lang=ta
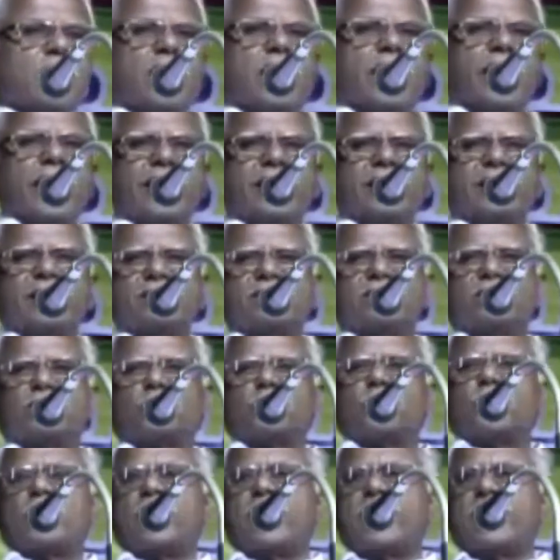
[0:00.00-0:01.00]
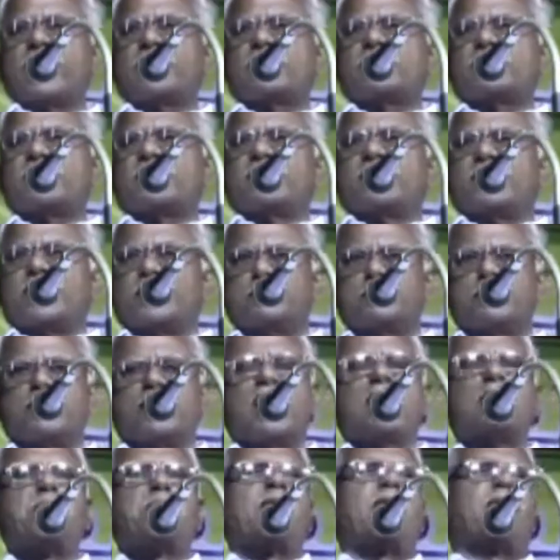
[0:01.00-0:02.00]
ஆயிரத்தி தொள்ளாயிரத்தி
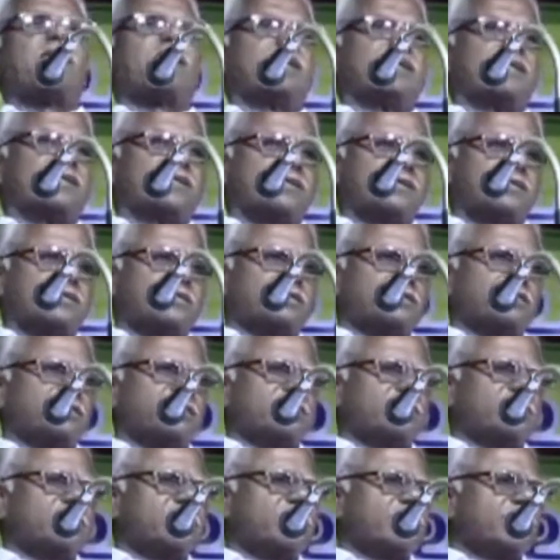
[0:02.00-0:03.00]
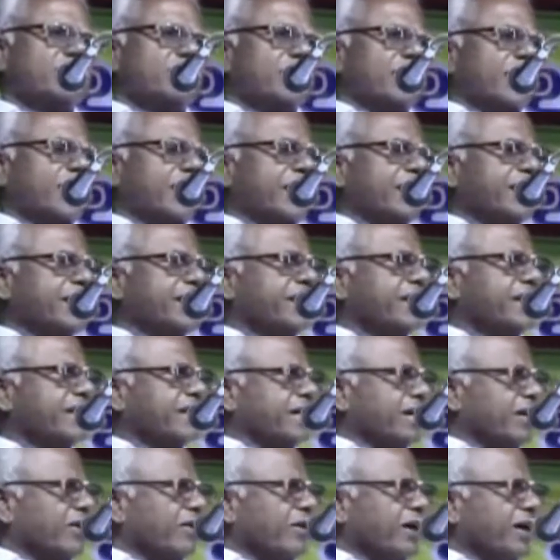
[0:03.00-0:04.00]
எழுபதாம் ஆண்டு
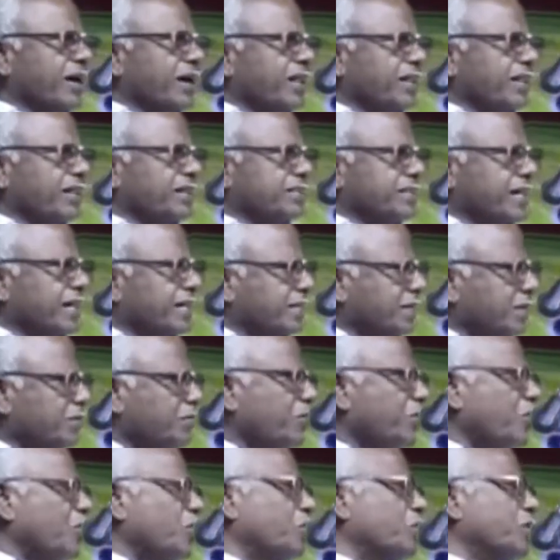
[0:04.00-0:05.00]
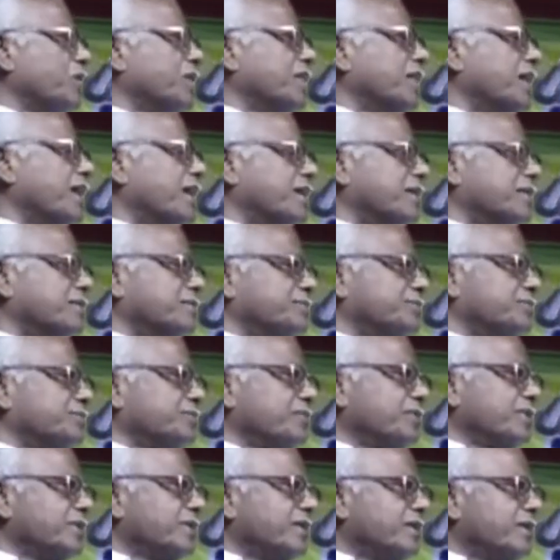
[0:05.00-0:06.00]
கலைஞர் கருணாநிதி சட்டம் கொண்டு வந்தார்
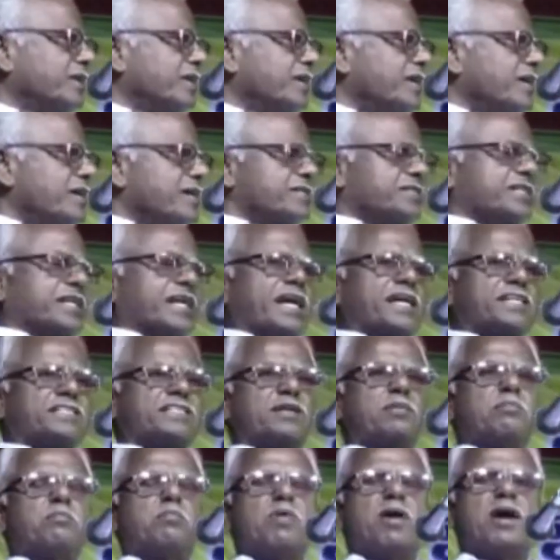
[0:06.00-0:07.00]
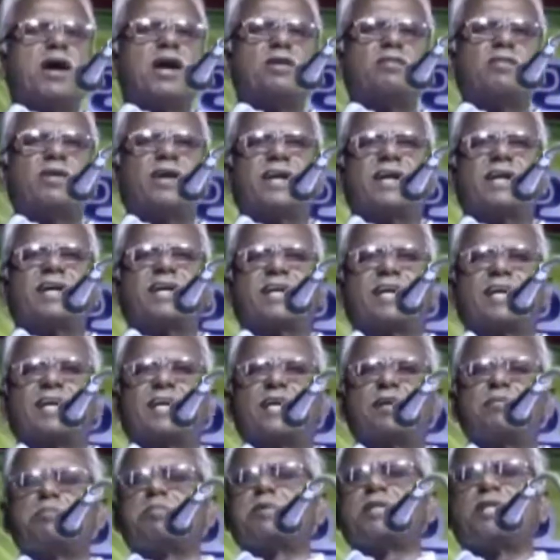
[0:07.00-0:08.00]
சேஷம்மாள் வழக்கு
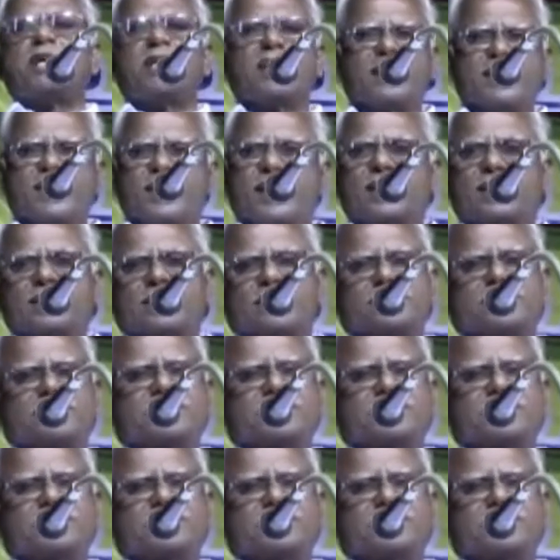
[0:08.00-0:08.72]
என்பது அதுதான்